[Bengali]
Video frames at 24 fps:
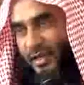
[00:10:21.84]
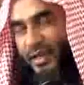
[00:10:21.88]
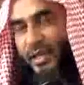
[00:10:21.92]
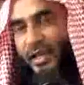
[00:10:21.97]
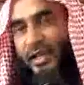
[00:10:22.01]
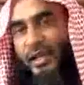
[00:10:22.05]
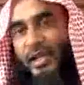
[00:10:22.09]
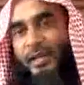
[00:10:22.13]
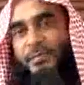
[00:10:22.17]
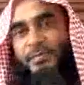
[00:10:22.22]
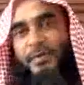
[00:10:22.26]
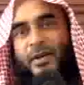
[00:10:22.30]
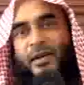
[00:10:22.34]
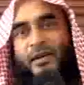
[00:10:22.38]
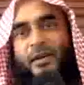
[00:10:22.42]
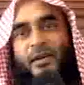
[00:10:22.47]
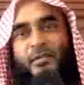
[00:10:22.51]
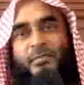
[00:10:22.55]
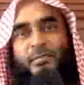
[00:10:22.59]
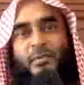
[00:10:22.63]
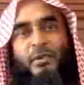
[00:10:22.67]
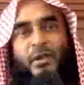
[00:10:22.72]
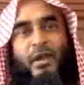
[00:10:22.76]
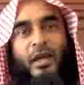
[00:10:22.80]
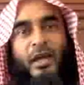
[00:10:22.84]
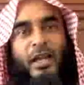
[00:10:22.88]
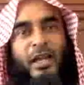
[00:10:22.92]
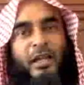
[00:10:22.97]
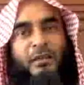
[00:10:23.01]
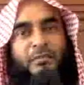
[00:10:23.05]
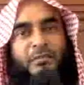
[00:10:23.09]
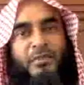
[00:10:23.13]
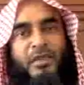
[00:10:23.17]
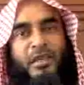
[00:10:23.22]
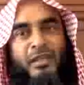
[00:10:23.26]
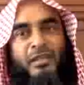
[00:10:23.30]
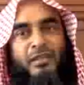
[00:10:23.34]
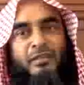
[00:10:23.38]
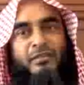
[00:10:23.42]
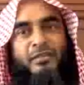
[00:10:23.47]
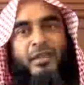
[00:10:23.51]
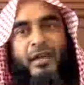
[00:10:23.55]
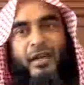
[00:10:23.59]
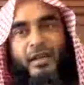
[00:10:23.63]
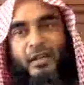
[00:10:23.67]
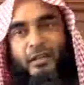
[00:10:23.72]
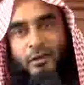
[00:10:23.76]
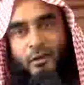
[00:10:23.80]
আল্লাহ পাক রাব্বুল আলমিন
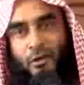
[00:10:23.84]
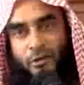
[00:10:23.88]
তার